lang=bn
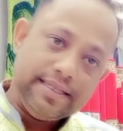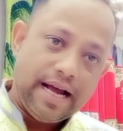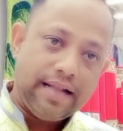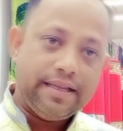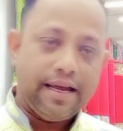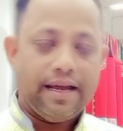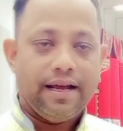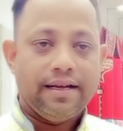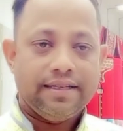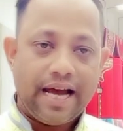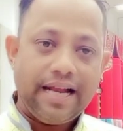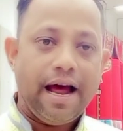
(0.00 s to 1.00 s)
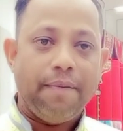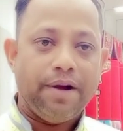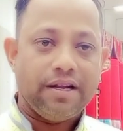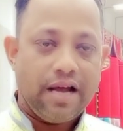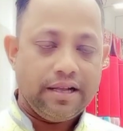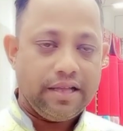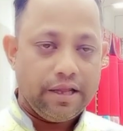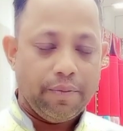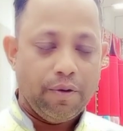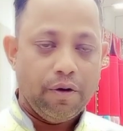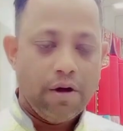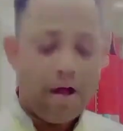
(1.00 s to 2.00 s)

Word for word: জানতে চাইলে আমরা জানতে দেব